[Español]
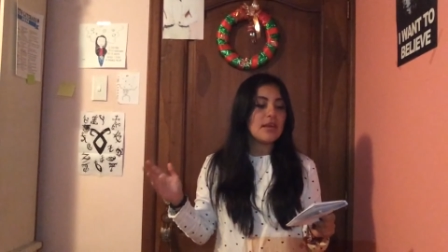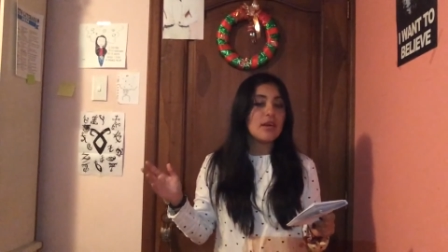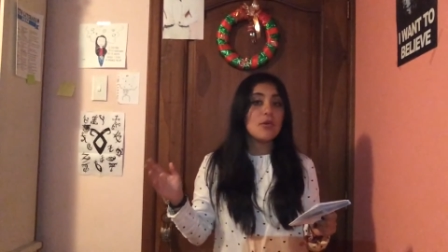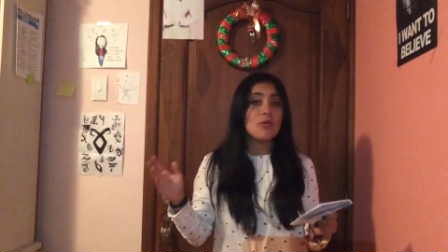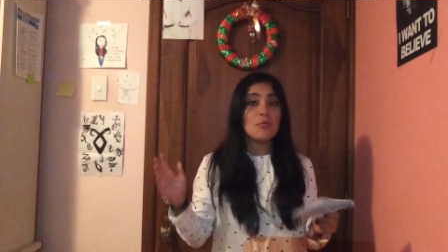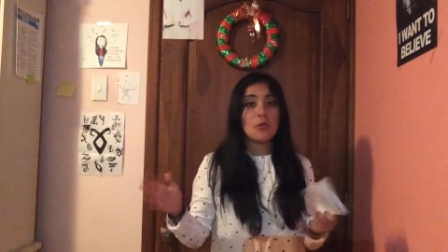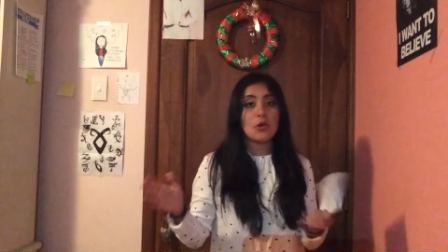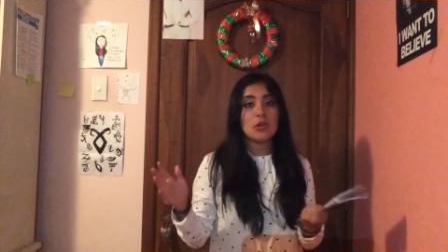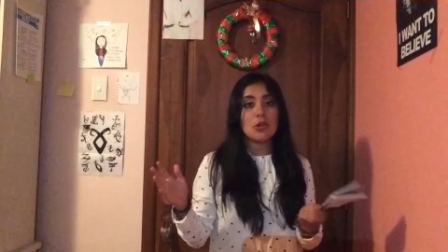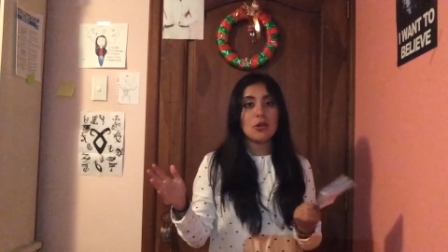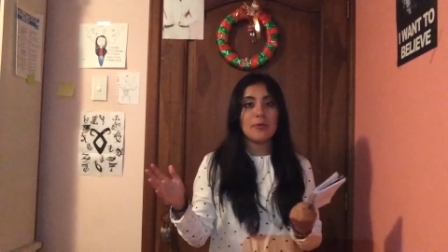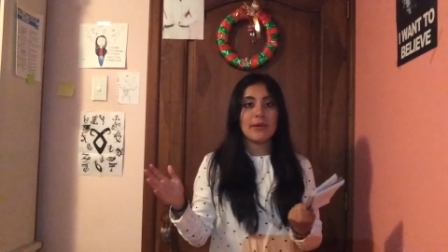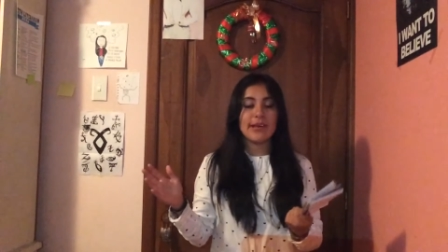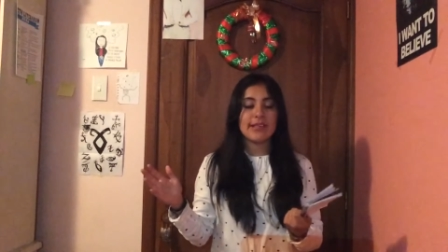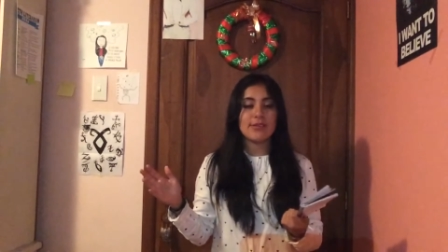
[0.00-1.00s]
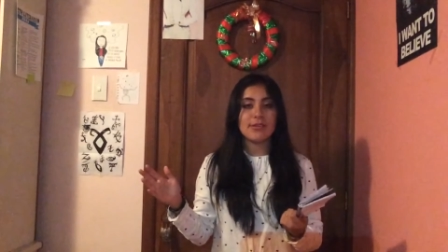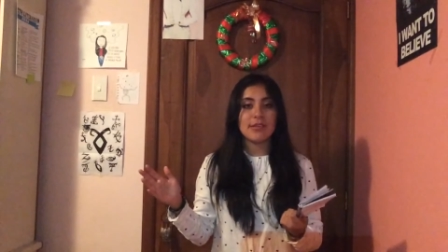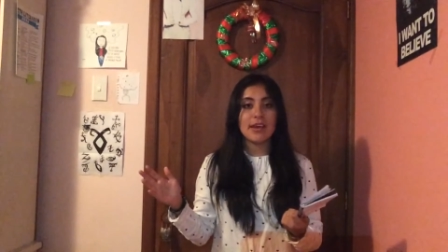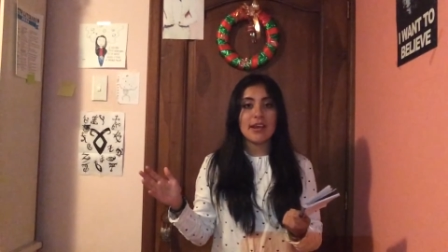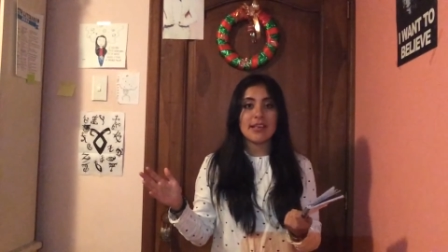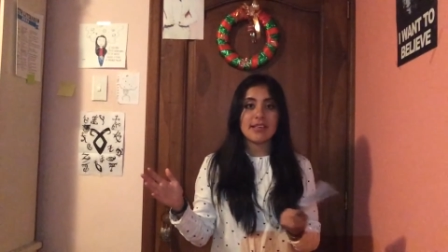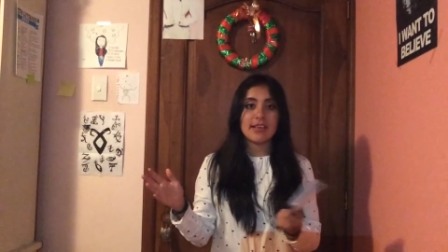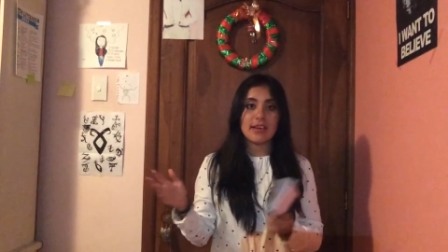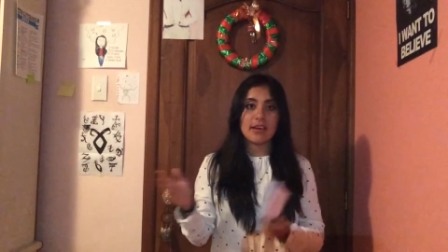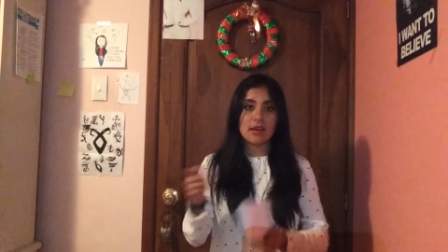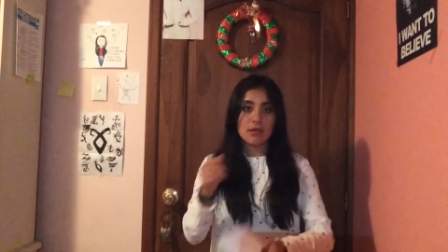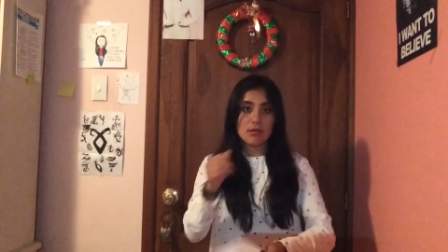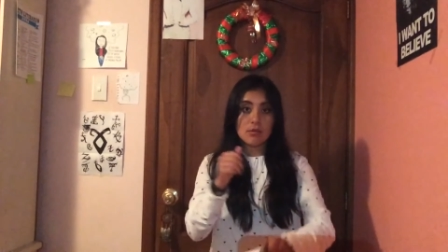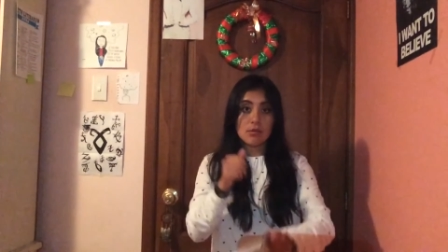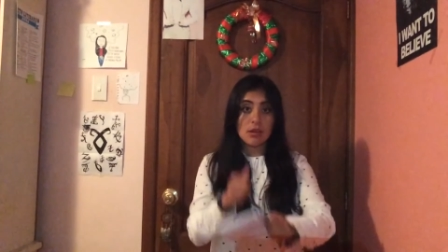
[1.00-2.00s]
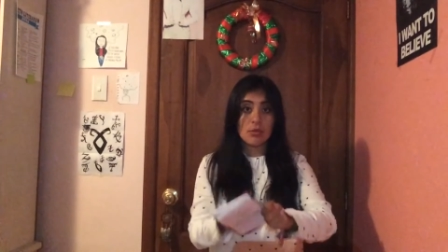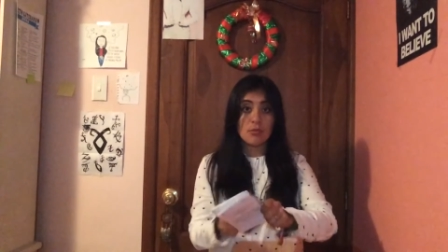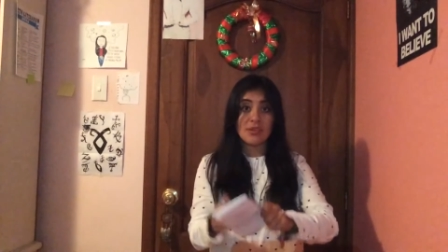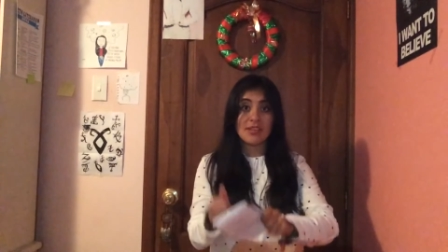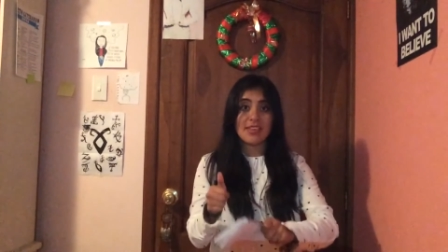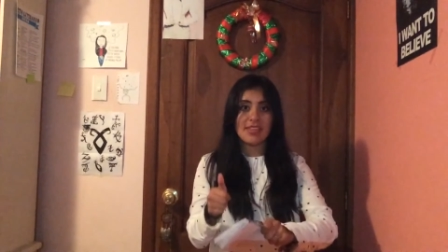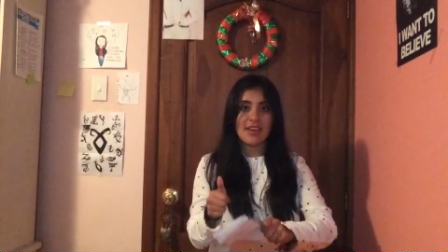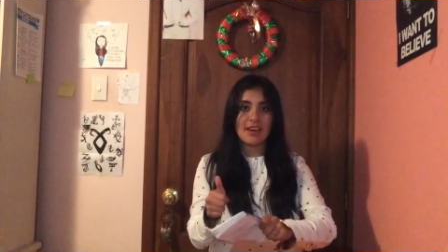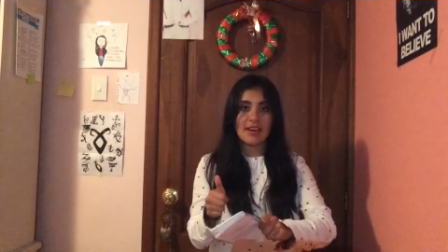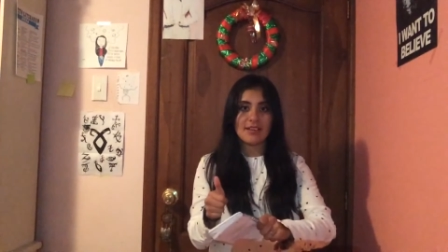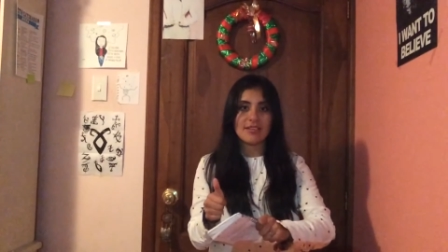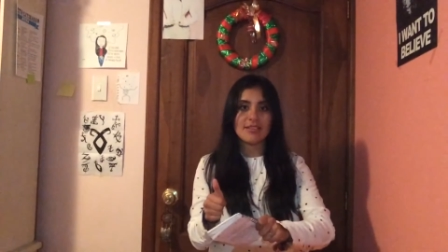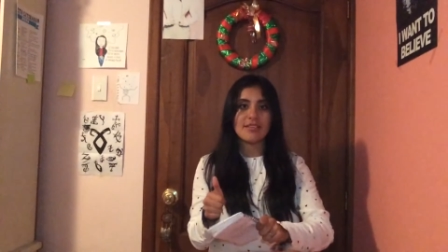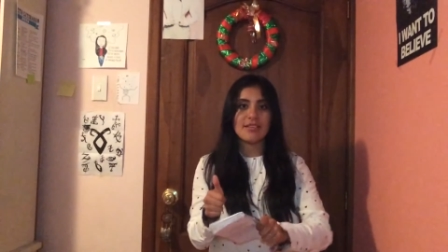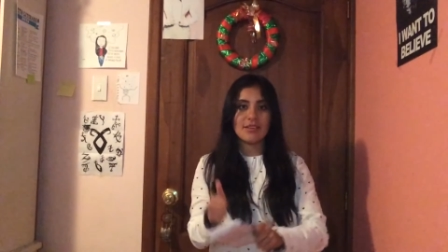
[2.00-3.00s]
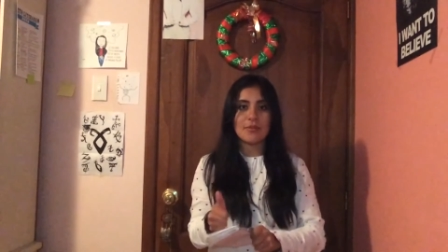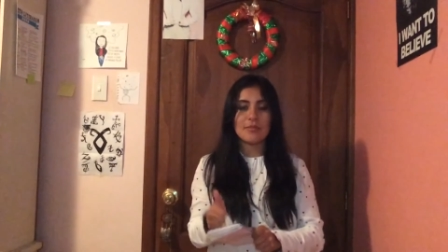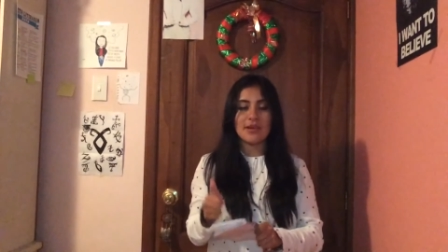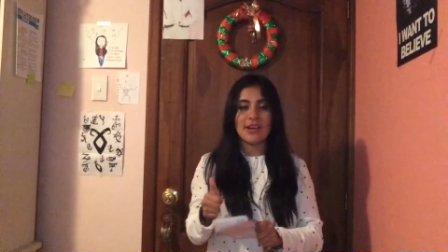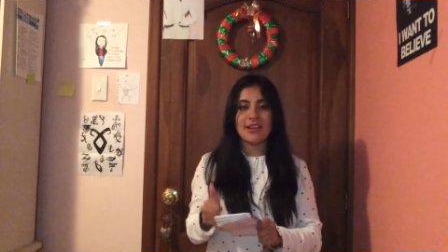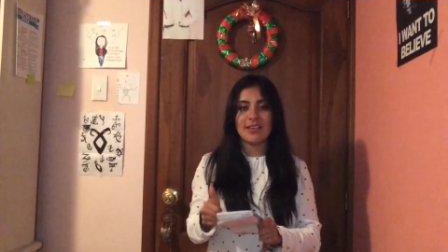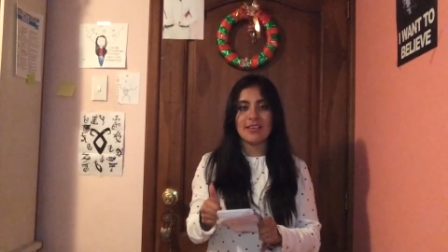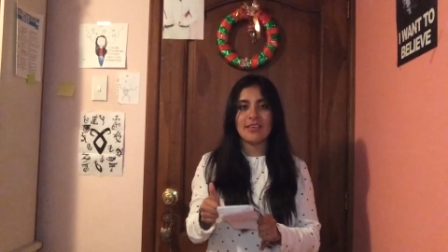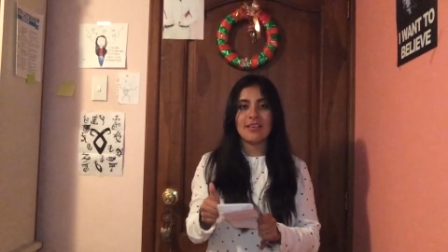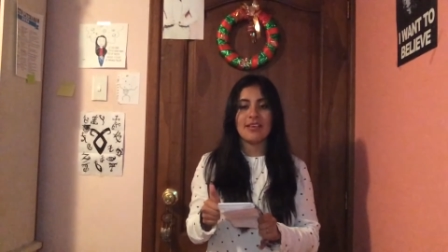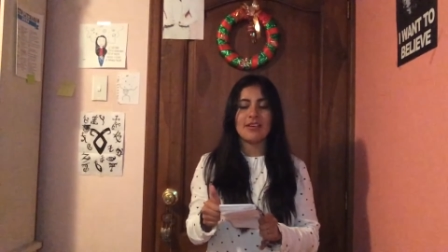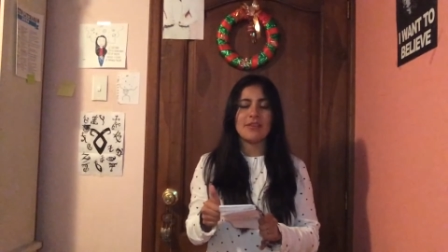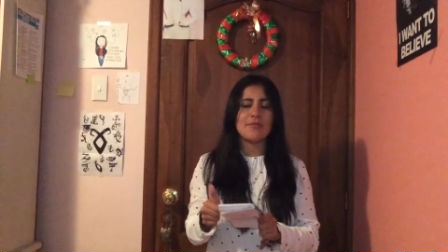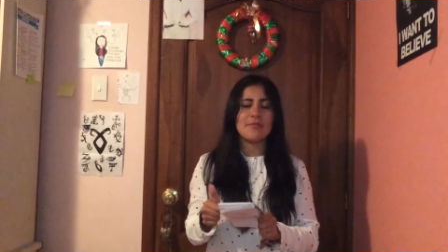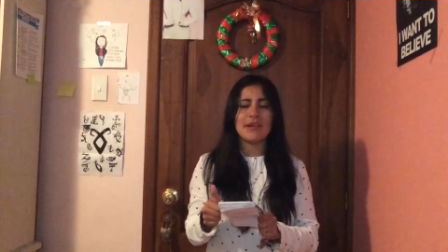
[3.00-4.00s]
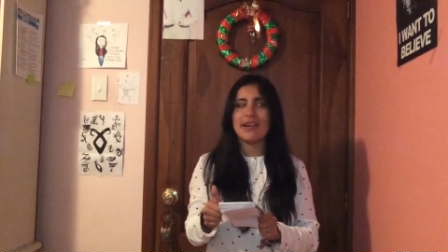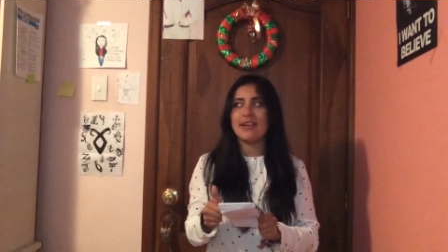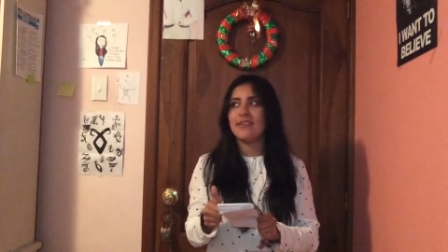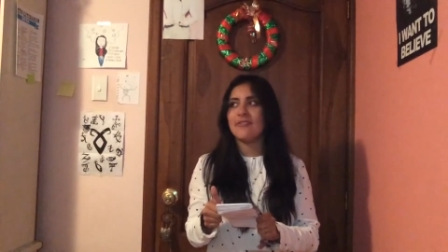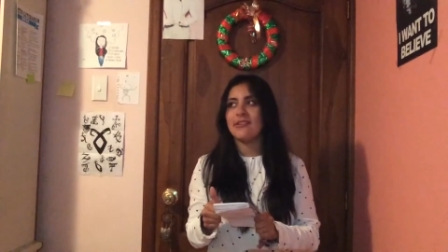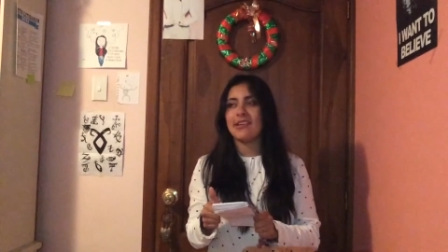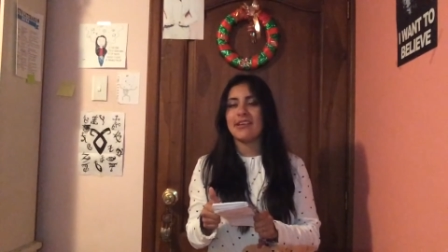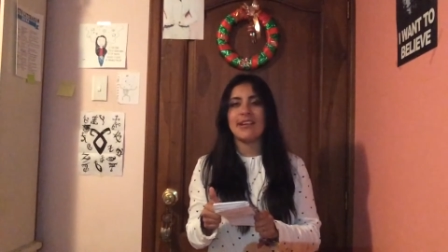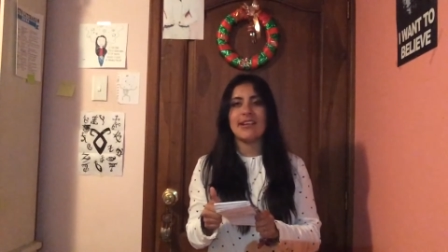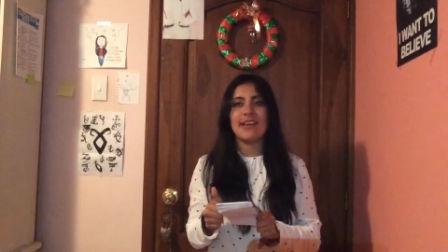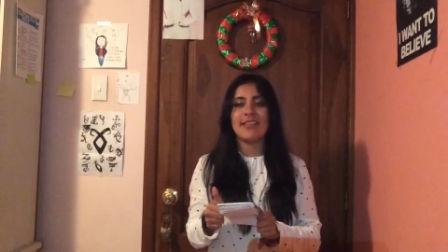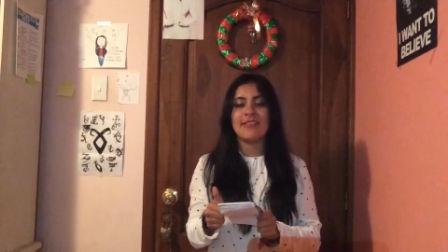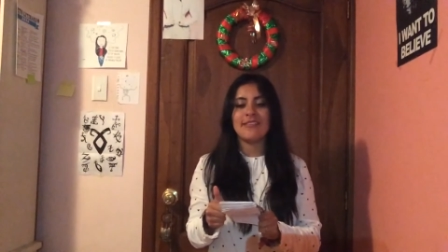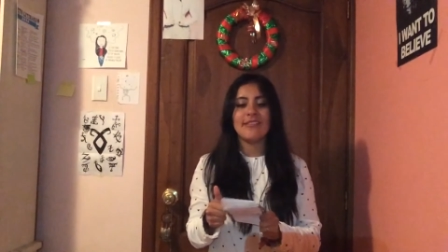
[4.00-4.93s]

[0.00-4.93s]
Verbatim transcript: Un bono lo van a sortear, así que es buena idea comprar, comprar en cualquier lado.